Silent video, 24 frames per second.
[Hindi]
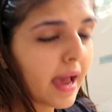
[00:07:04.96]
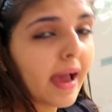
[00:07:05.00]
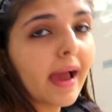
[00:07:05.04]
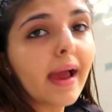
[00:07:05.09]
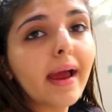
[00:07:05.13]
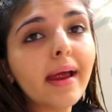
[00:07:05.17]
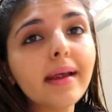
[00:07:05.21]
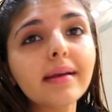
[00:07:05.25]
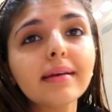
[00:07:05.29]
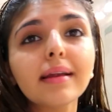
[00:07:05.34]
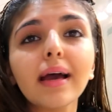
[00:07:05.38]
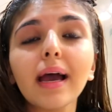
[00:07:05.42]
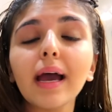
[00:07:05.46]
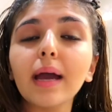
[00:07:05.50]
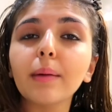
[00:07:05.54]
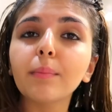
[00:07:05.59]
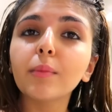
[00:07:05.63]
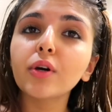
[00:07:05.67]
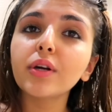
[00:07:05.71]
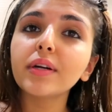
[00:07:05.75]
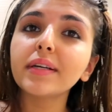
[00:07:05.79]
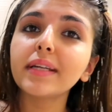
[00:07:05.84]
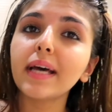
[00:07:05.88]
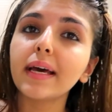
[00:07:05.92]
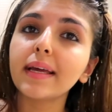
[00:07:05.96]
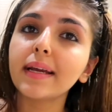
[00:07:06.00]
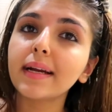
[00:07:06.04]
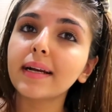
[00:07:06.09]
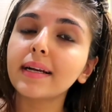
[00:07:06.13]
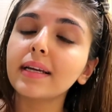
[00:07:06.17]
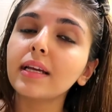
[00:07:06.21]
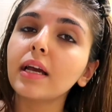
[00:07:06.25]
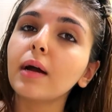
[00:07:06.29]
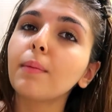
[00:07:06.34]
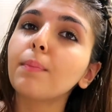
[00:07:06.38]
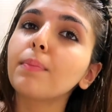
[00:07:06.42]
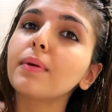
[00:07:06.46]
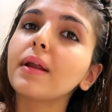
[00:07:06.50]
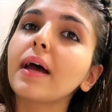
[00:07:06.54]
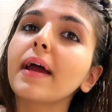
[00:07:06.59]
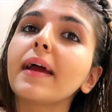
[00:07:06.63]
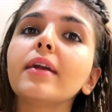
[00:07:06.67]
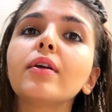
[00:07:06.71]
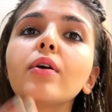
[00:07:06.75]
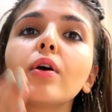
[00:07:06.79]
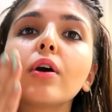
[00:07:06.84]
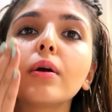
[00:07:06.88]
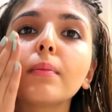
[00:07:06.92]
and I'm going to directly
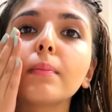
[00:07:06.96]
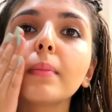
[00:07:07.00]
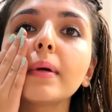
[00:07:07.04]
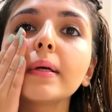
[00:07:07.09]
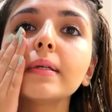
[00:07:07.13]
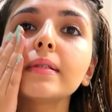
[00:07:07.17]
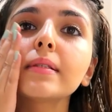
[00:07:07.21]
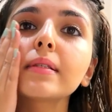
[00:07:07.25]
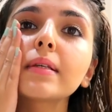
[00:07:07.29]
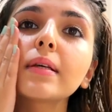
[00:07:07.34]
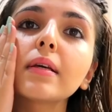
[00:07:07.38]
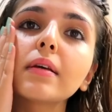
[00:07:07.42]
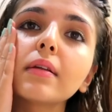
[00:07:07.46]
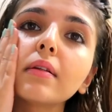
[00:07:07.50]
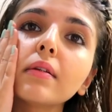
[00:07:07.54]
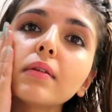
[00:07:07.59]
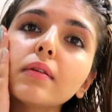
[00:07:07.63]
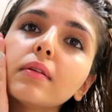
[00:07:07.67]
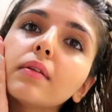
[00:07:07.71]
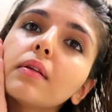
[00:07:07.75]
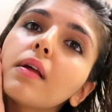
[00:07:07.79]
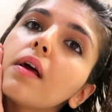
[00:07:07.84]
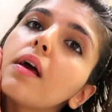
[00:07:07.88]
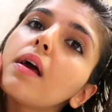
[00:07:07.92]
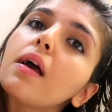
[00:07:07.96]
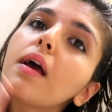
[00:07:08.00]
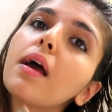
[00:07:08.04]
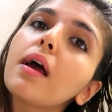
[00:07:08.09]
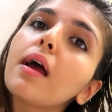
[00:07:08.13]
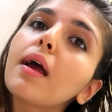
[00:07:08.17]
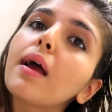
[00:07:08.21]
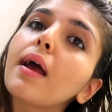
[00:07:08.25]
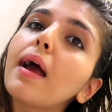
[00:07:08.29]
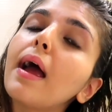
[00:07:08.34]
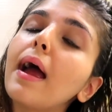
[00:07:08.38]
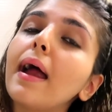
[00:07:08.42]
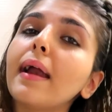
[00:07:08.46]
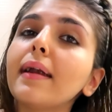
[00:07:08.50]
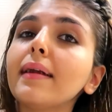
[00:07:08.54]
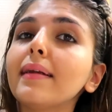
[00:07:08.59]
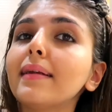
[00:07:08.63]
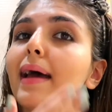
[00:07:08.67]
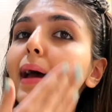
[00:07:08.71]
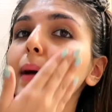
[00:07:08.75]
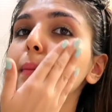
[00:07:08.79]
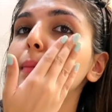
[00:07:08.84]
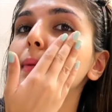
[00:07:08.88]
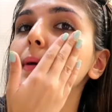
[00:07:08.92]
apply it on my skin
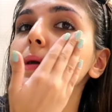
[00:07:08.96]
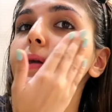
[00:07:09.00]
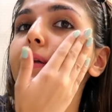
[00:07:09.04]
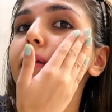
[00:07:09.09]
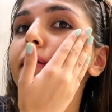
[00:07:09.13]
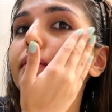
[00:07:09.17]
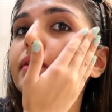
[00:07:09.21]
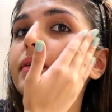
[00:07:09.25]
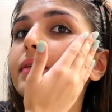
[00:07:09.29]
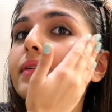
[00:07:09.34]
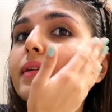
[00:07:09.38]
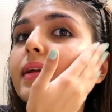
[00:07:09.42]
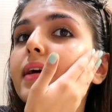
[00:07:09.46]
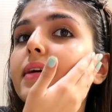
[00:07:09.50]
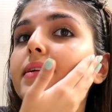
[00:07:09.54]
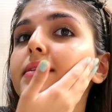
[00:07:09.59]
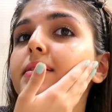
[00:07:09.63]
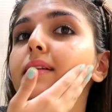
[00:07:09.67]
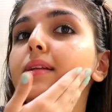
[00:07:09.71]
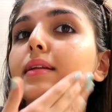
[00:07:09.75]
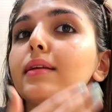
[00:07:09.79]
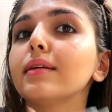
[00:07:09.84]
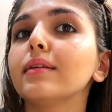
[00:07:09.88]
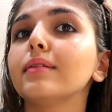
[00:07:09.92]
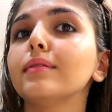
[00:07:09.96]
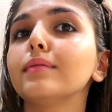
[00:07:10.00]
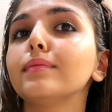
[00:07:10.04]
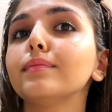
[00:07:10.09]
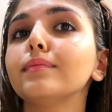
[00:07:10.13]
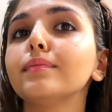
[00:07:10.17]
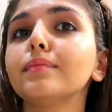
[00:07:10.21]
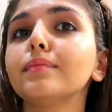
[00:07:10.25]
and dab it nicely